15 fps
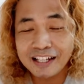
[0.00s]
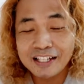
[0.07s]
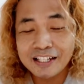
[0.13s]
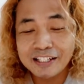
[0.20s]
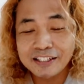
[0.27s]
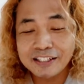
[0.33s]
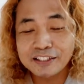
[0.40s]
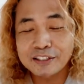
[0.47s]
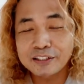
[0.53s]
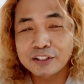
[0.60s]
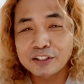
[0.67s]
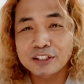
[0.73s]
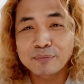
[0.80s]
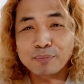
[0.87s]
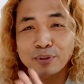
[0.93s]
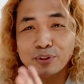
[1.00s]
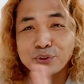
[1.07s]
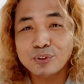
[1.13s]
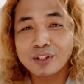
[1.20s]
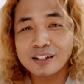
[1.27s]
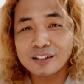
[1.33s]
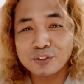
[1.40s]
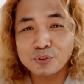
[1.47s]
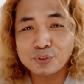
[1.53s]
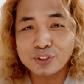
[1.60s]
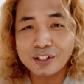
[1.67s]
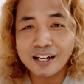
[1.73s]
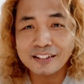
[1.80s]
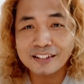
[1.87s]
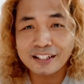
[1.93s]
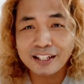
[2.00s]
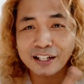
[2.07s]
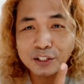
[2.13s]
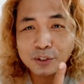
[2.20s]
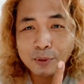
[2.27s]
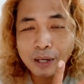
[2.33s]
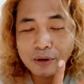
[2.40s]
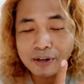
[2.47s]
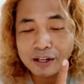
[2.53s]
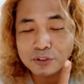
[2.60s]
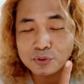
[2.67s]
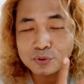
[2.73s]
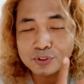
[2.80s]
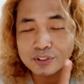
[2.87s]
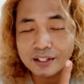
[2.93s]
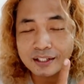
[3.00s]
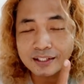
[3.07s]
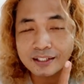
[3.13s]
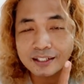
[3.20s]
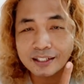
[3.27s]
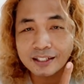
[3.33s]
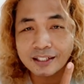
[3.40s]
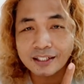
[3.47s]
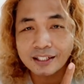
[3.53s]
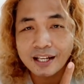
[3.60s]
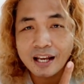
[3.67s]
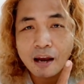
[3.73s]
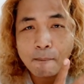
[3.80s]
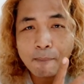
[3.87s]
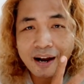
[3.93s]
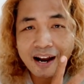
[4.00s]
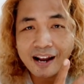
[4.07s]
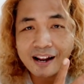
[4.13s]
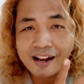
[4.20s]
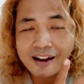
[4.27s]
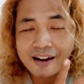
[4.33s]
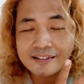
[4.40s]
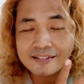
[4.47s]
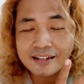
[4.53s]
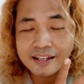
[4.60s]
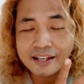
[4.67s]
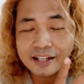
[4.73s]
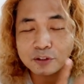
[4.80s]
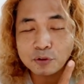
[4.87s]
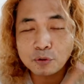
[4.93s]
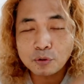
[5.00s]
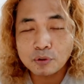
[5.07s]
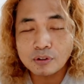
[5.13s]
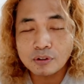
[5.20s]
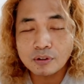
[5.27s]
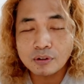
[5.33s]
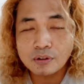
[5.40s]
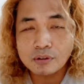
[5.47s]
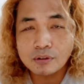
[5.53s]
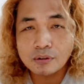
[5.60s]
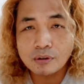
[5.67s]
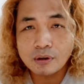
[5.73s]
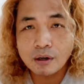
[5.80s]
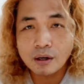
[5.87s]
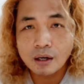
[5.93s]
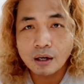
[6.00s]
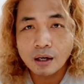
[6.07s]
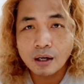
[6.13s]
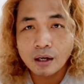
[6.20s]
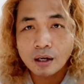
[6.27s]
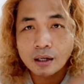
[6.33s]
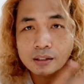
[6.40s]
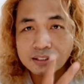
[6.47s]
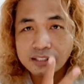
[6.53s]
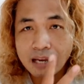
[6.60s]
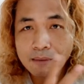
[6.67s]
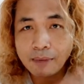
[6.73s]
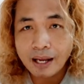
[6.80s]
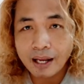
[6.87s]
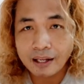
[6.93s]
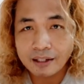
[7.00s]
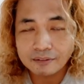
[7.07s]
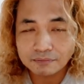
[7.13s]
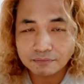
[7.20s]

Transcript: ya disebut suster suster aja ya dua orang suster ini mengarahkan saya itu sama